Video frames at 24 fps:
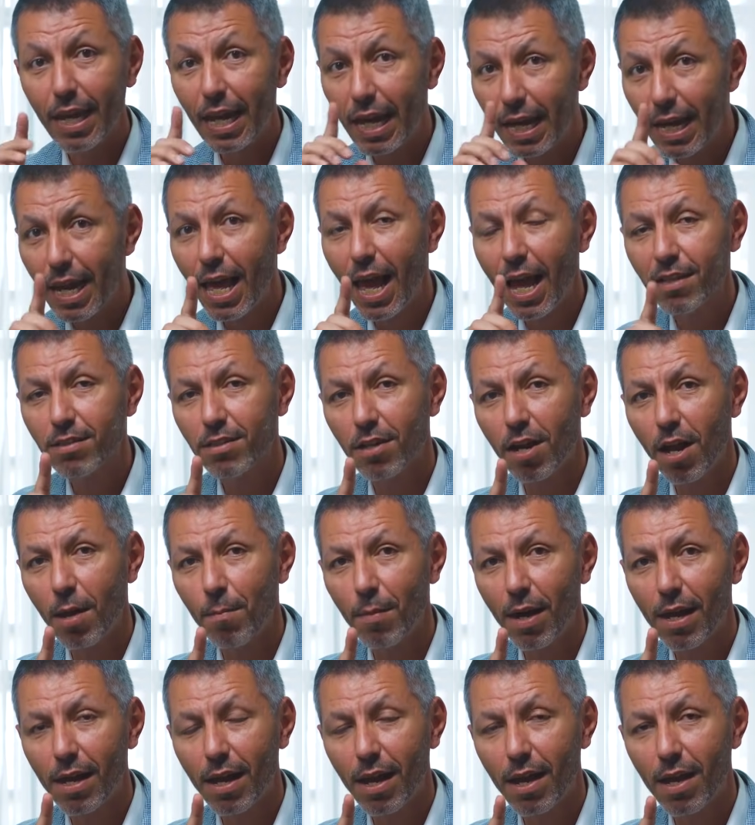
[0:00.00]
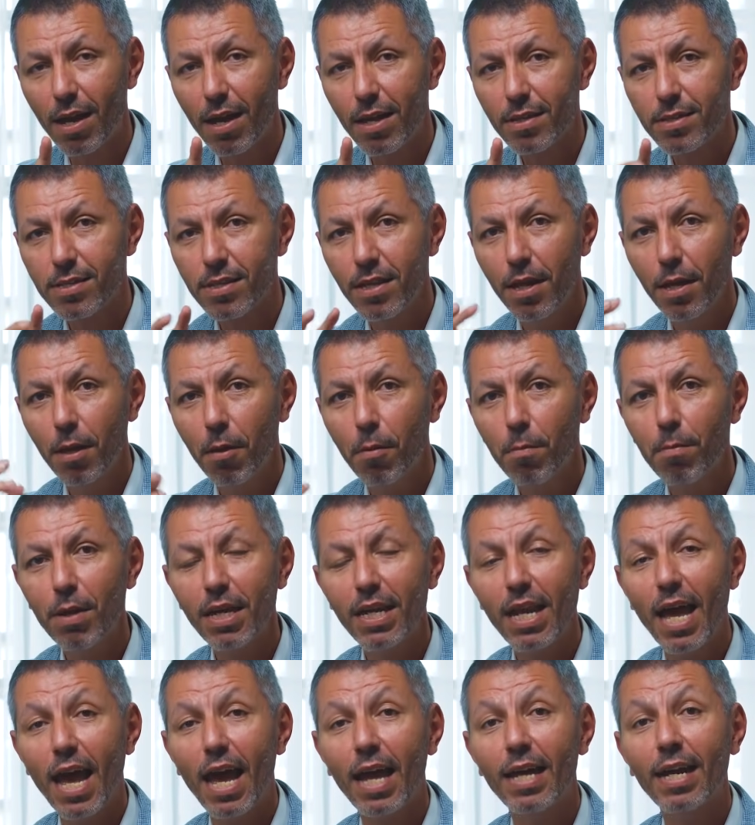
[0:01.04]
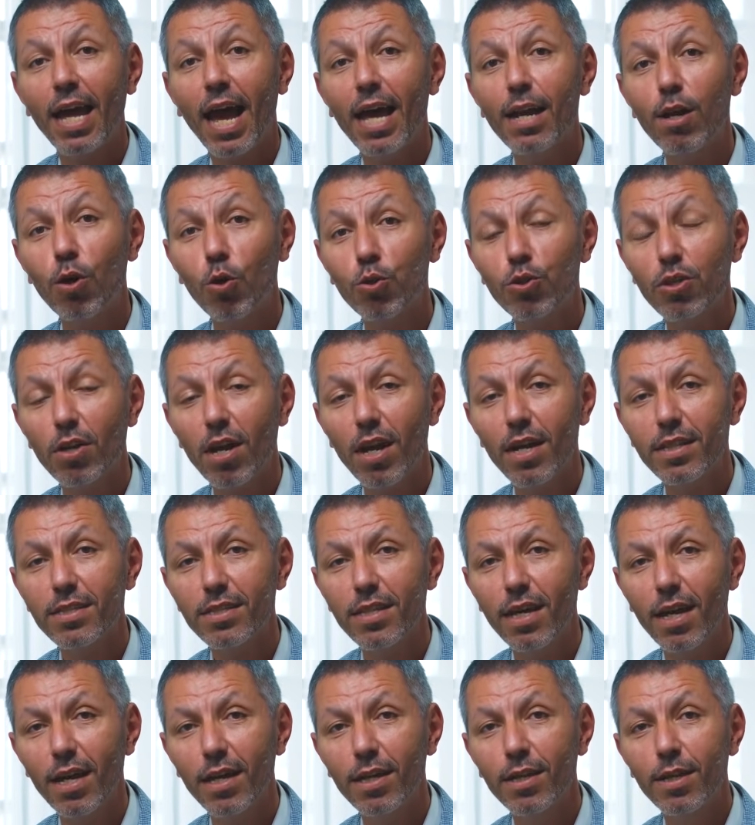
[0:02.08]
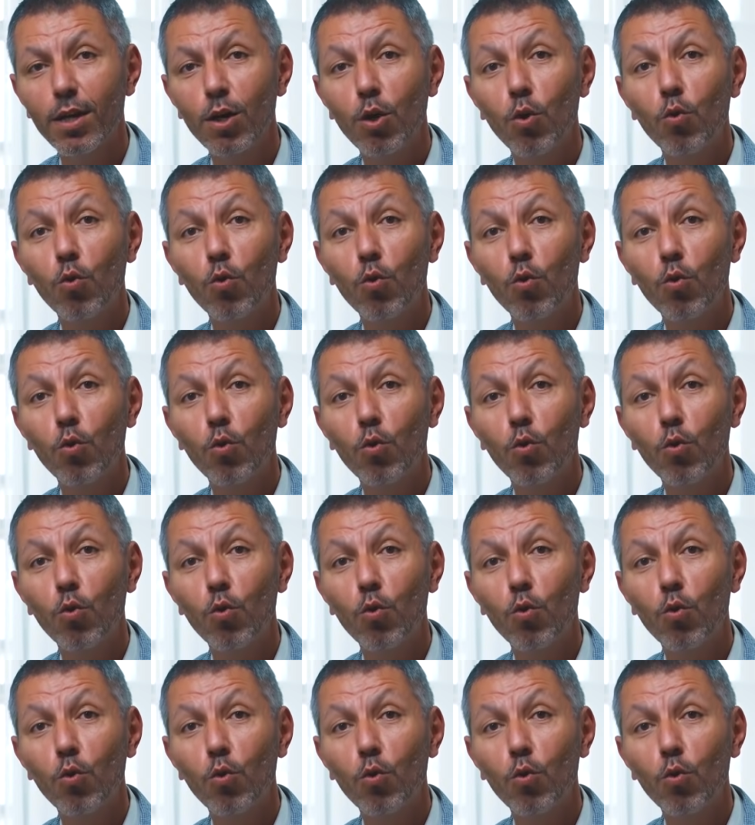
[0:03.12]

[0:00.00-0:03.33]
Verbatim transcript: إلها احترامها الخاص بناء على قدراتها